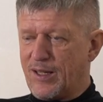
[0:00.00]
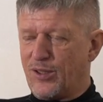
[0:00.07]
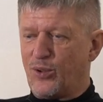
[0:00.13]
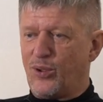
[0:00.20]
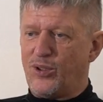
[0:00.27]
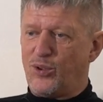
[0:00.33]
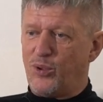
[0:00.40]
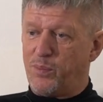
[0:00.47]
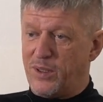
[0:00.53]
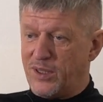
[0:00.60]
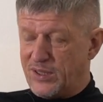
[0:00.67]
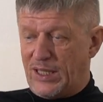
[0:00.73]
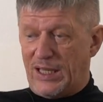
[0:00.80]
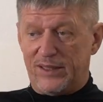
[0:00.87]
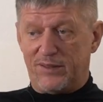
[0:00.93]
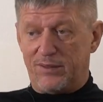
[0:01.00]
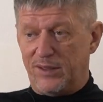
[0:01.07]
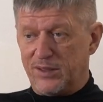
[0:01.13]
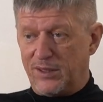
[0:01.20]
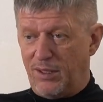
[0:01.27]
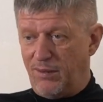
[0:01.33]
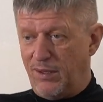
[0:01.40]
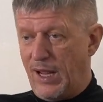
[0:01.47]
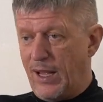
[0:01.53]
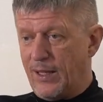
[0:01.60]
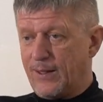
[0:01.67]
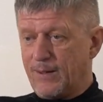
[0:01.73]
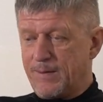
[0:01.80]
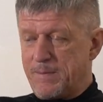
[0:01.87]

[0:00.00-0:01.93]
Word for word: которая еще пространство искривляет.